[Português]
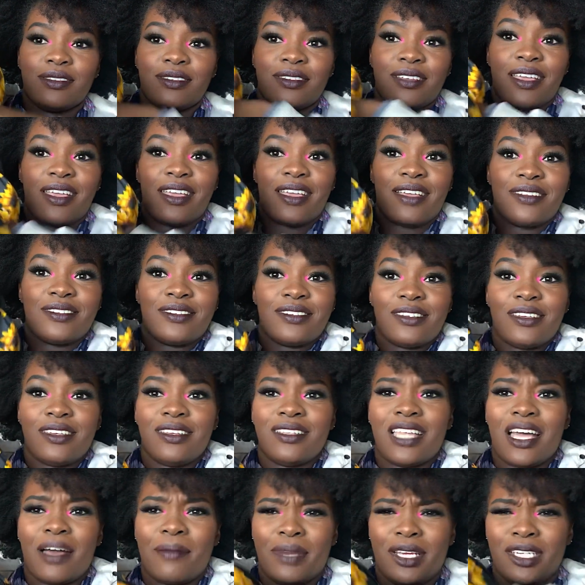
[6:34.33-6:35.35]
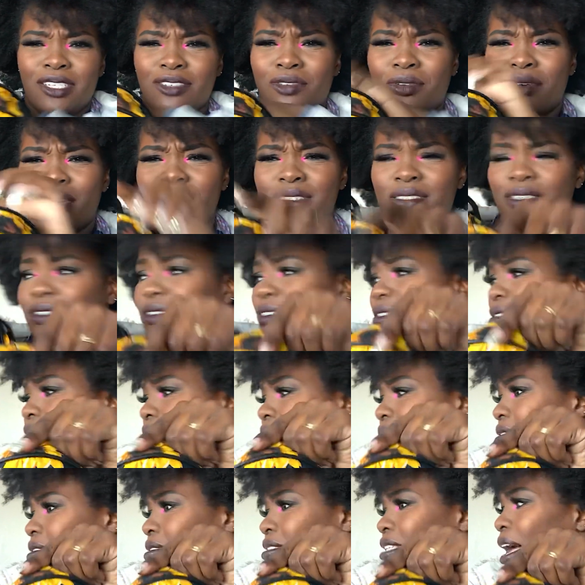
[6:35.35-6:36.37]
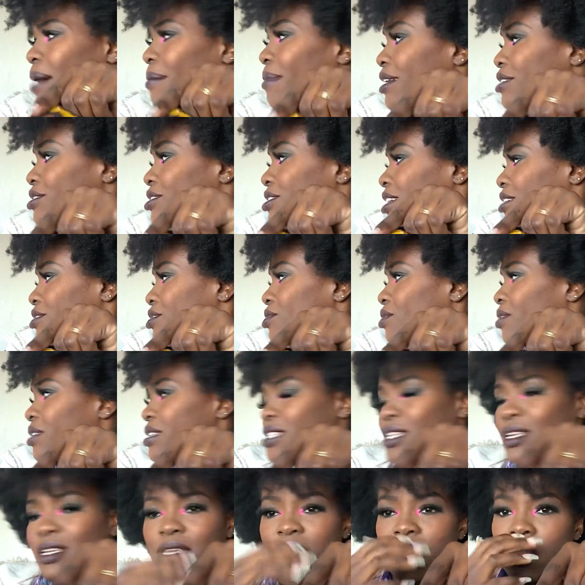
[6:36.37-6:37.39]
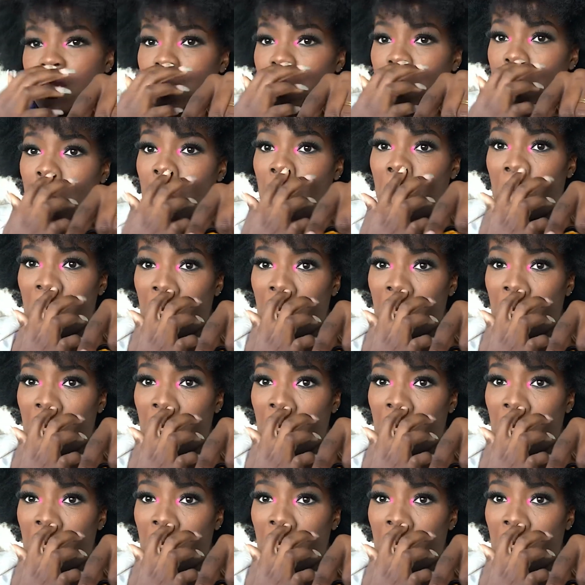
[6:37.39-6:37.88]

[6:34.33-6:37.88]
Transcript: Gente, e dá mais coisas. Dá bastante coisa aqui dentro.